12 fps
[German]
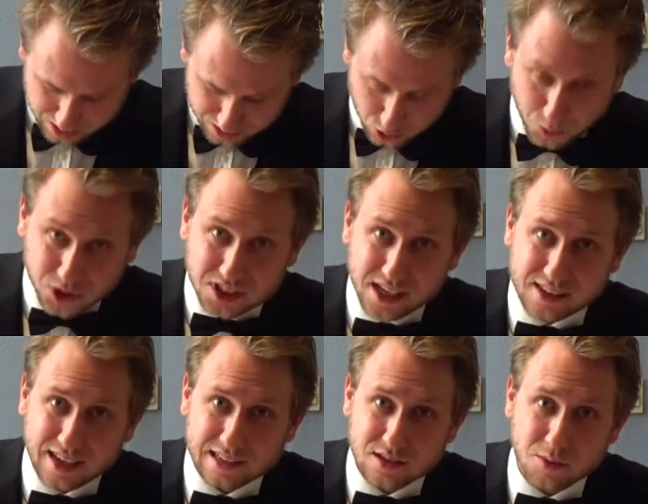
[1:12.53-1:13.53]
So mutiert
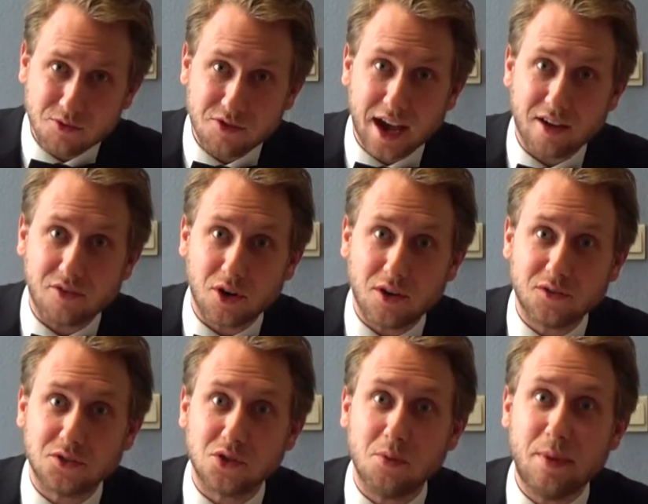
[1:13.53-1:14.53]
er zum Werwolf
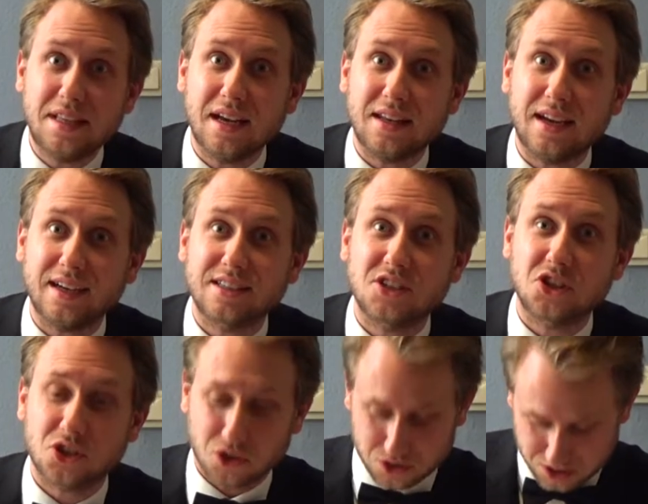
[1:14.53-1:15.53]
zur
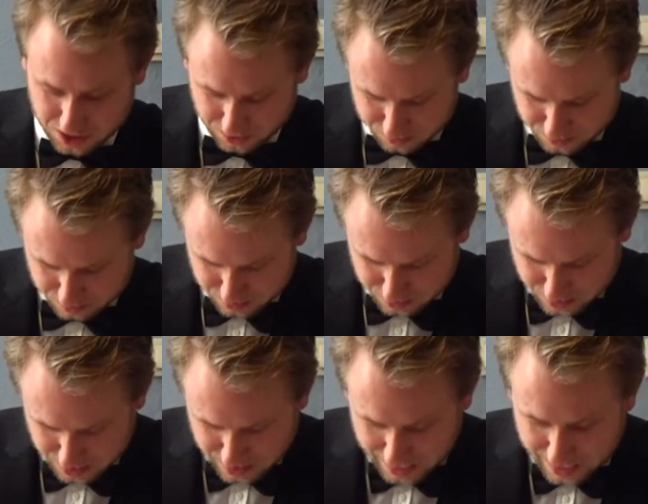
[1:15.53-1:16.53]
Mitternachtsstunde.
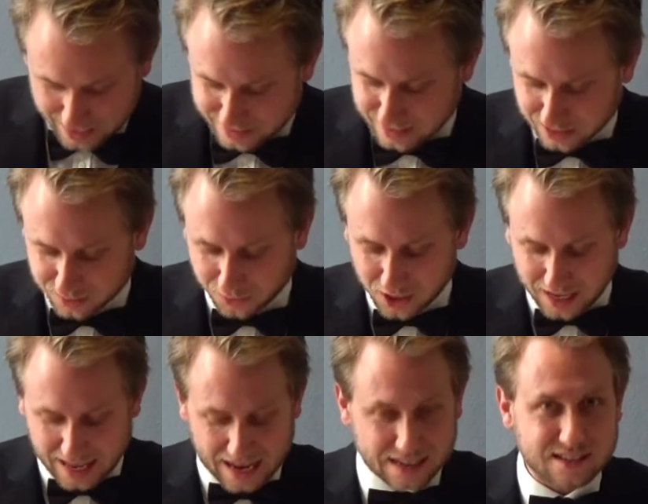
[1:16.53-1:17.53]
Er lässt das Volk
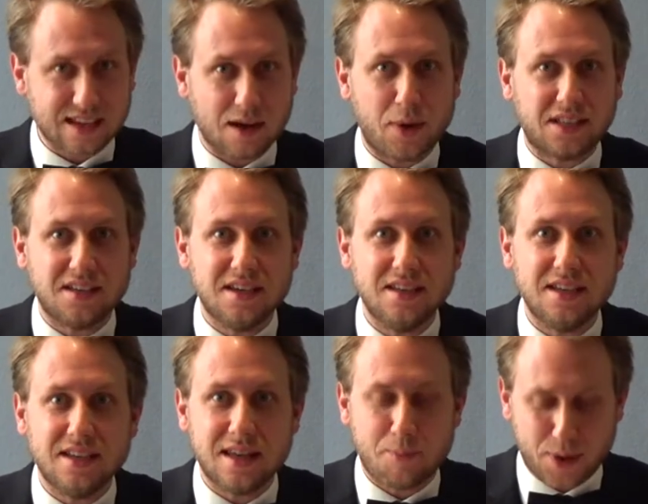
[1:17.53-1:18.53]
erst am Martini
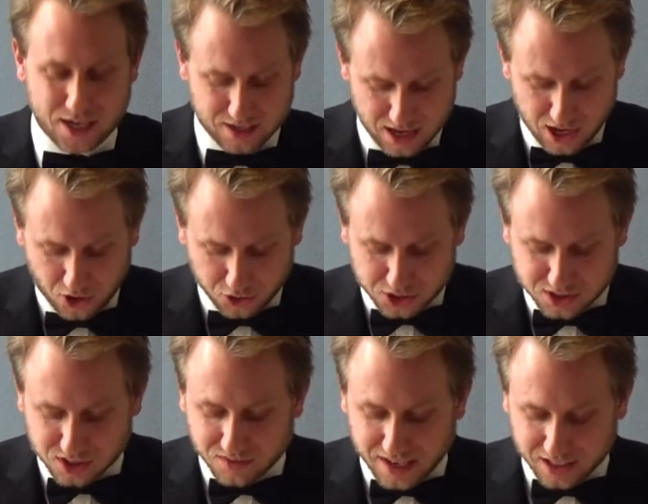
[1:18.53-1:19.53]
nippen und
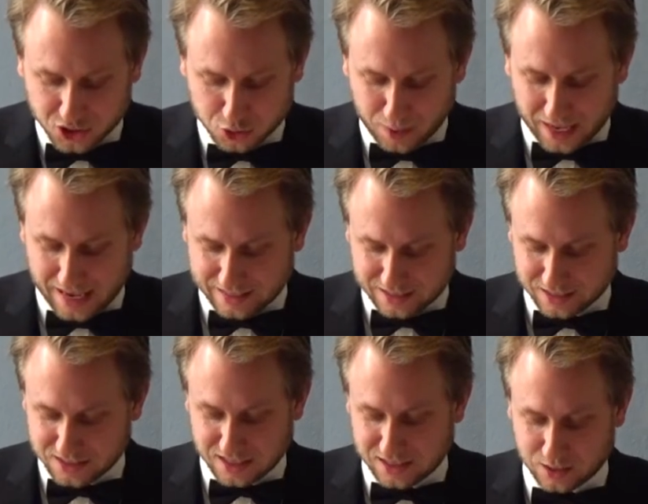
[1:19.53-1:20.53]
zwingt später
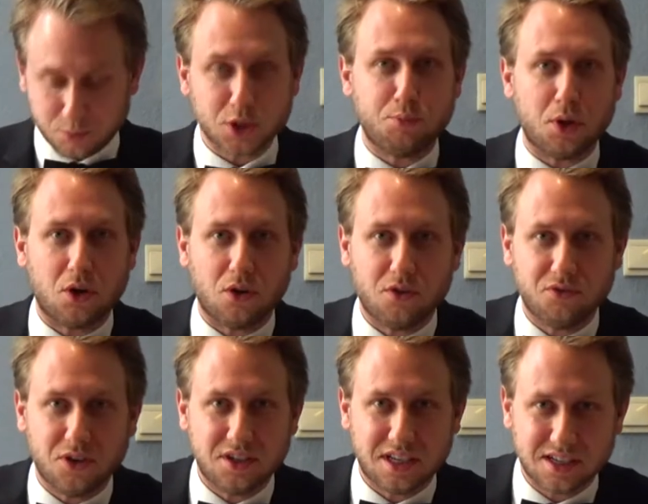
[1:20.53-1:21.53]
sie zum Sprung
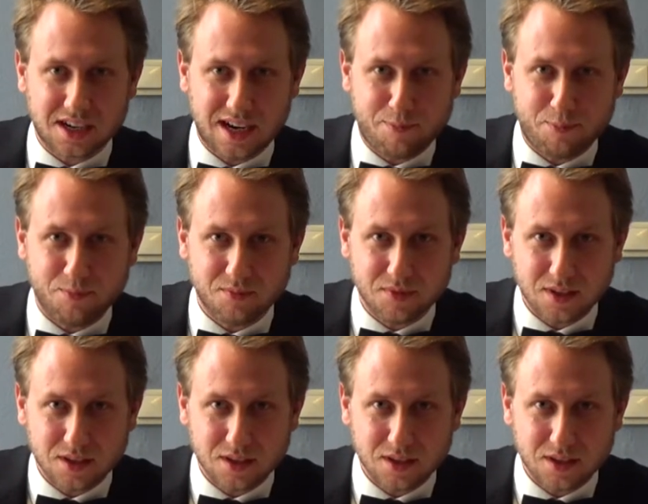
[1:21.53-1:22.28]
von den Klippen.